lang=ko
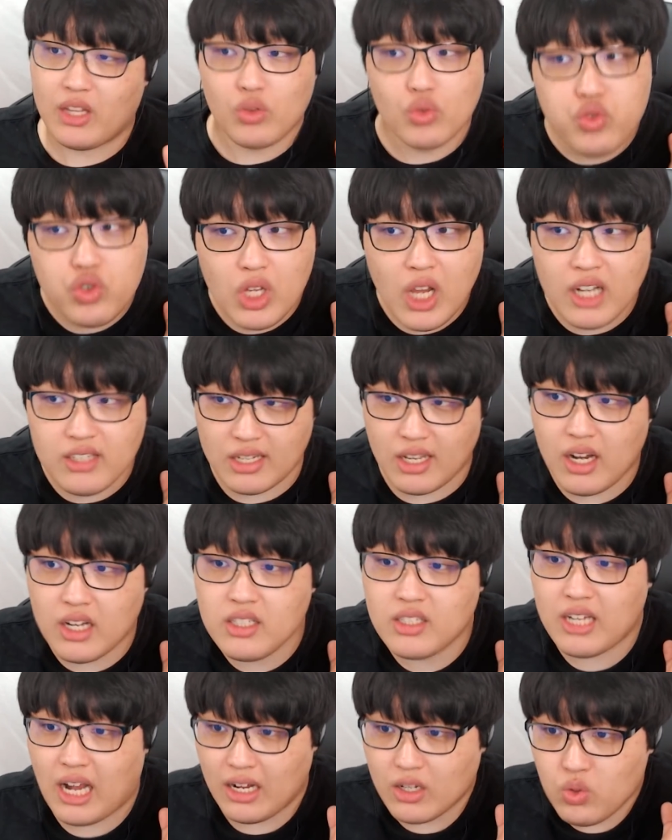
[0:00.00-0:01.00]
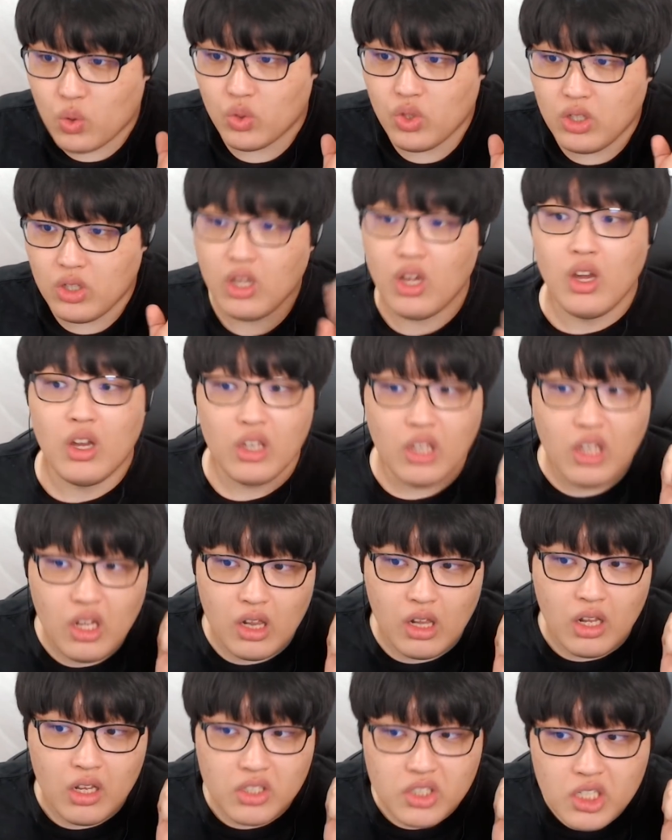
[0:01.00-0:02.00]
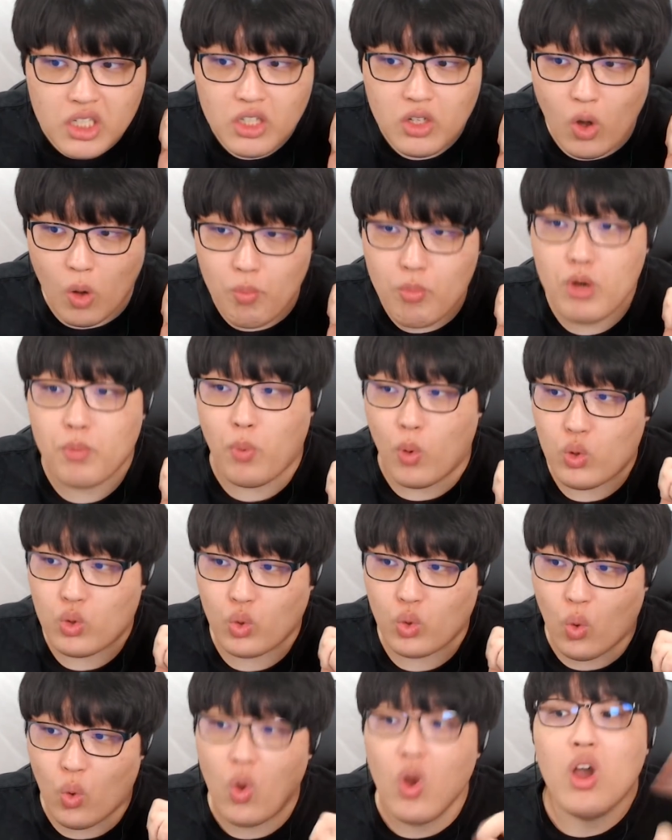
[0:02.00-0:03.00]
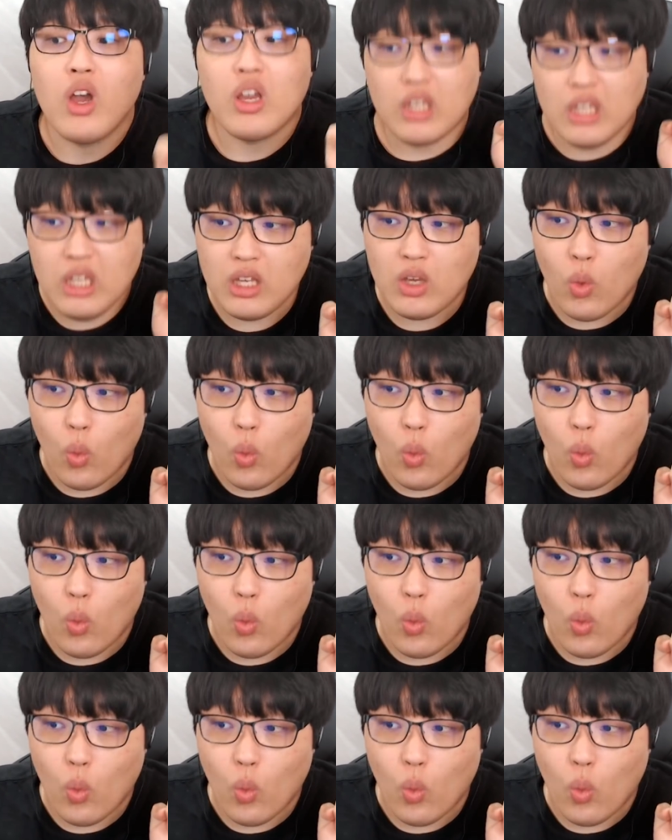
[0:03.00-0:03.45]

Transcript: 둘이가 사라진 장소는 1. 신건물 복도, 2.